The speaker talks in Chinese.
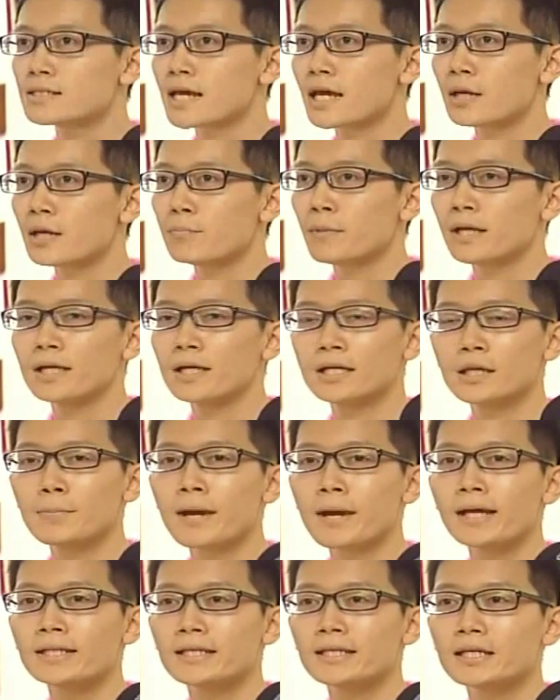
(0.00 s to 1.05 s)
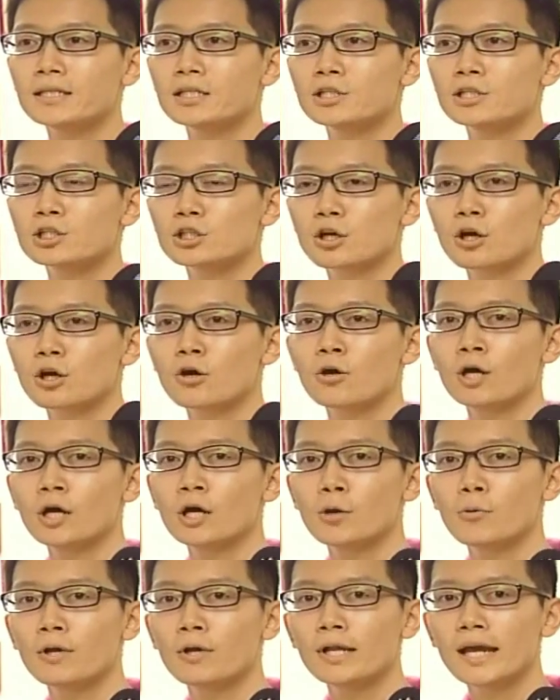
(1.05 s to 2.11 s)
在每个礼拜天的时候，
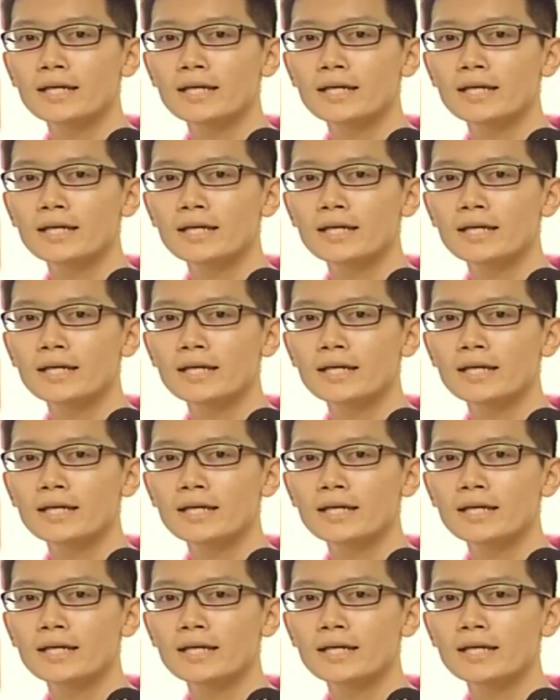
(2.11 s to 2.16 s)
我